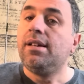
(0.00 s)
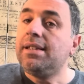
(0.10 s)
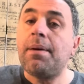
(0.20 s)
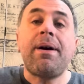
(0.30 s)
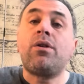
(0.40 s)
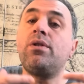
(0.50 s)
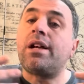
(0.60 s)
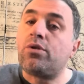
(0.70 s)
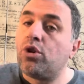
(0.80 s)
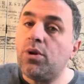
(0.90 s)
Il n'y a pas que
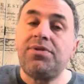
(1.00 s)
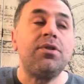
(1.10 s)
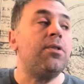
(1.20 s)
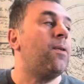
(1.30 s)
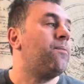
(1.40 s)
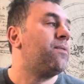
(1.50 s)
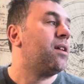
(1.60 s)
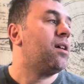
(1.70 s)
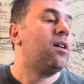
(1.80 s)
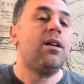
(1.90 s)
la corruption,
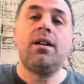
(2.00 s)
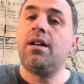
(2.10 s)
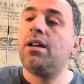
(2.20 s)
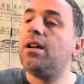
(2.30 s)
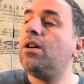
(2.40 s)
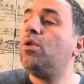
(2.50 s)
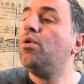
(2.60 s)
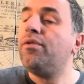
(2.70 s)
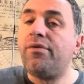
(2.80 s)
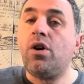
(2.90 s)
euh,
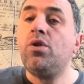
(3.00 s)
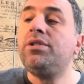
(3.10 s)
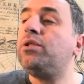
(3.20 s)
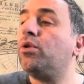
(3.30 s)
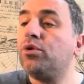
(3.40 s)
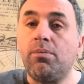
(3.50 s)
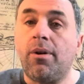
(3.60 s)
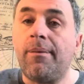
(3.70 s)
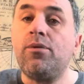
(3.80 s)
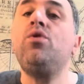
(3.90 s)
le vol, le
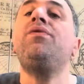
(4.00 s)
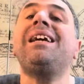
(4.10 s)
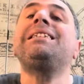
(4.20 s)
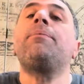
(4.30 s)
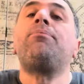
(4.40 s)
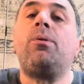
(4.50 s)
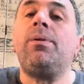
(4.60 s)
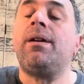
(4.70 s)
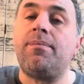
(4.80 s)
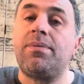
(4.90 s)
détournement. Le véritable
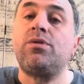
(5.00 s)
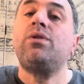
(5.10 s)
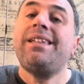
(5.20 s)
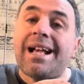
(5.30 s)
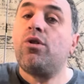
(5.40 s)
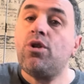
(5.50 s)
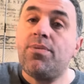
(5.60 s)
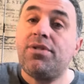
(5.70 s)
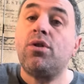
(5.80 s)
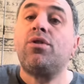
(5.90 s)
problème, parce qu'il y a
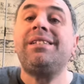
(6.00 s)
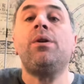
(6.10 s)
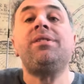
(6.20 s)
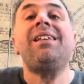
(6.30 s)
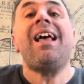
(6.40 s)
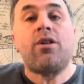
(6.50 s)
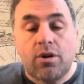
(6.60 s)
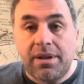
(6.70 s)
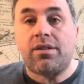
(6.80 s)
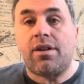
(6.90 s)
corruption quand il y a aussi
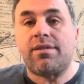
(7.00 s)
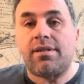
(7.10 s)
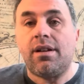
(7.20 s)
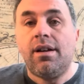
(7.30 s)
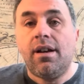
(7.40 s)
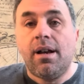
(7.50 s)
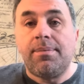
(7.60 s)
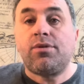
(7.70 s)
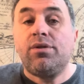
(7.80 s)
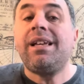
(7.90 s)
incompétence.
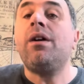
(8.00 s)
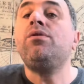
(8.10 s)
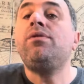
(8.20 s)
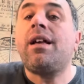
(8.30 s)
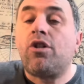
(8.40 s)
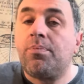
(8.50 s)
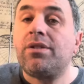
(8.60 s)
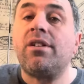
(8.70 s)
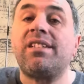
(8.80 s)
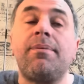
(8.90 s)
Parce qu'on quand il y a une
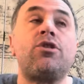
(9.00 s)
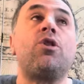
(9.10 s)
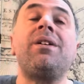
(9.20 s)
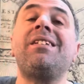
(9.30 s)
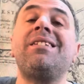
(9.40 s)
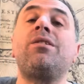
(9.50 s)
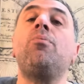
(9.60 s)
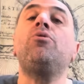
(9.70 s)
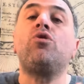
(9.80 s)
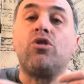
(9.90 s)
incompétence à mettre en place des
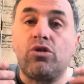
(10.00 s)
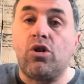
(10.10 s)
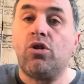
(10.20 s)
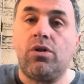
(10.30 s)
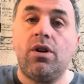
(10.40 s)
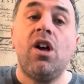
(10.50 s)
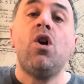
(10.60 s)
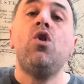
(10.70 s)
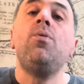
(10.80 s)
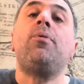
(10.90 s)
instruments de contrôle.
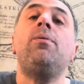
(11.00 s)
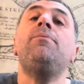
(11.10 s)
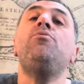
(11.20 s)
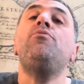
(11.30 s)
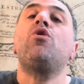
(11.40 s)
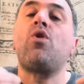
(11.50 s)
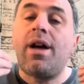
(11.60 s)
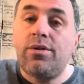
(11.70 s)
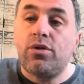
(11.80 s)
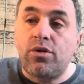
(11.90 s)
Le problème numéro
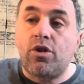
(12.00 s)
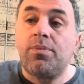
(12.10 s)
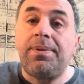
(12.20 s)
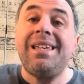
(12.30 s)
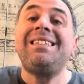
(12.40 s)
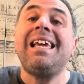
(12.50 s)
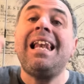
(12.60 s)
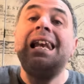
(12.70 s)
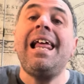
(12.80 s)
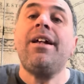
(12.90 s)
un de notre pays, c'est
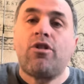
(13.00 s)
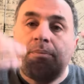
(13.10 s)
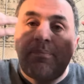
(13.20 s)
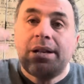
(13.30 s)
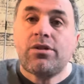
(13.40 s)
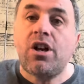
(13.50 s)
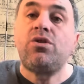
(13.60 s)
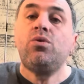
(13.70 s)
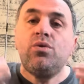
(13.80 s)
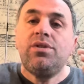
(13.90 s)

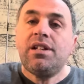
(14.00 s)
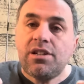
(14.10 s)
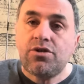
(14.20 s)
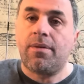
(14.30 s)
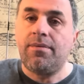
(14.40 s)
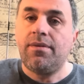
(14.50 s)
l'incompétence de nos dirigeants.